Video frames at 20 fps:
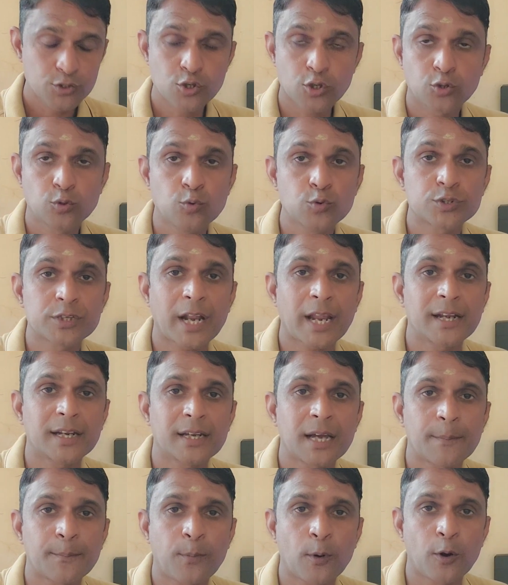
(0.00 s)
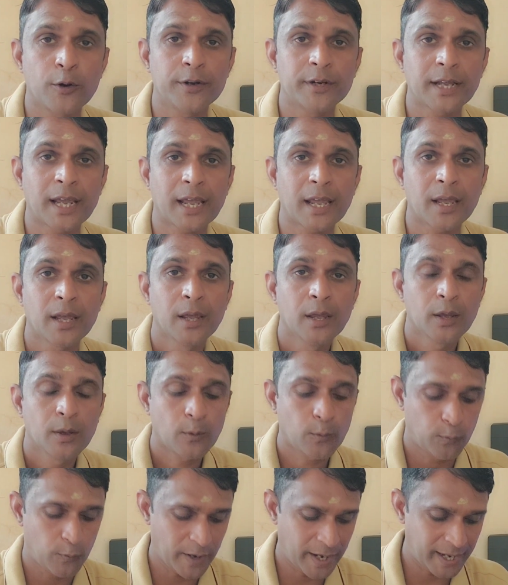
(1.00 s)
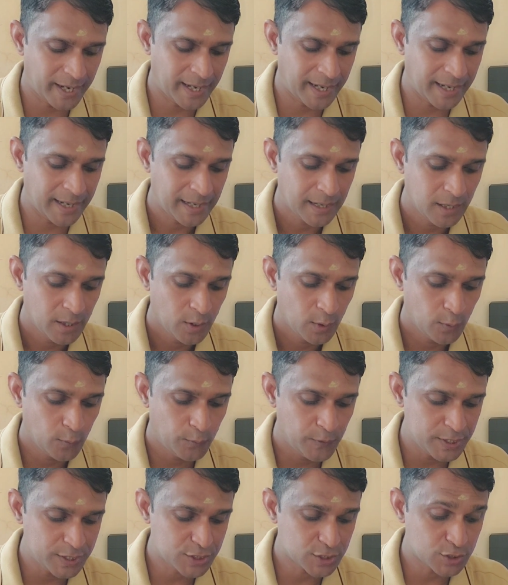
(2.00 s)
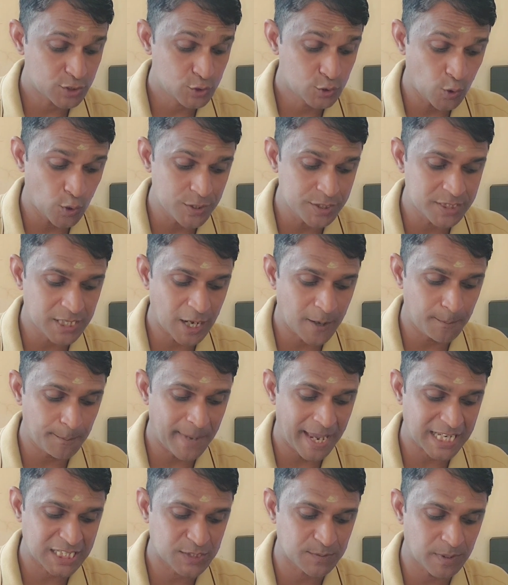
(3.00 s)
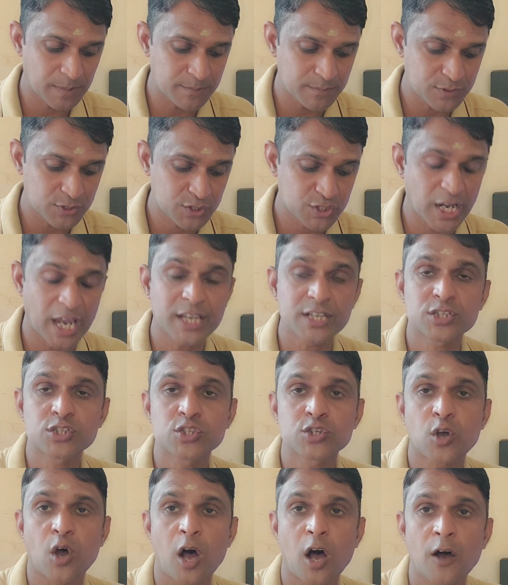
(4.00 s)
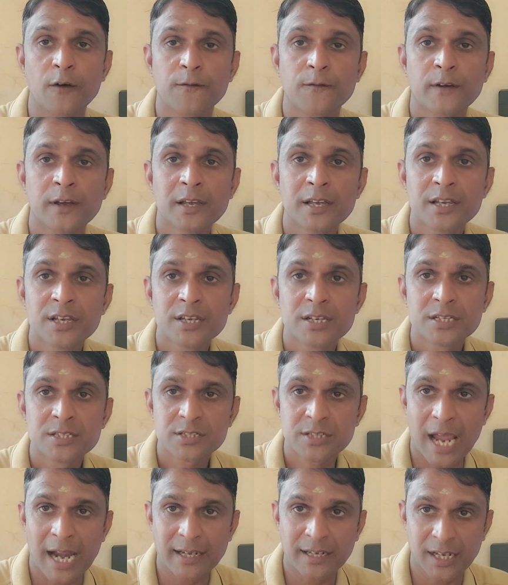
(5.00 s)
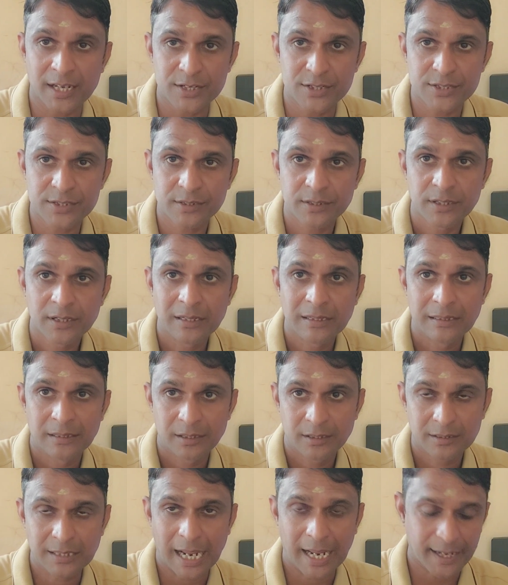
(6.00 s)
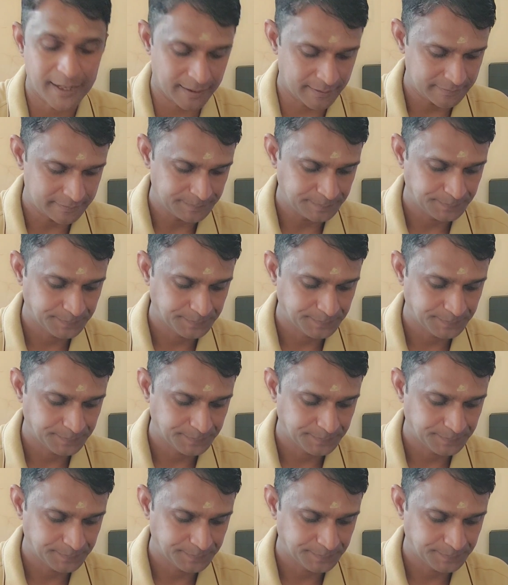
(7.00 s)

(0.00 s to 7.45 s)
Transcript: जो दूसरा इनका पॉइंट है वह है विच जोन्स है मैक्सिमम चांस ऑफ साइटिंग्स टाइगर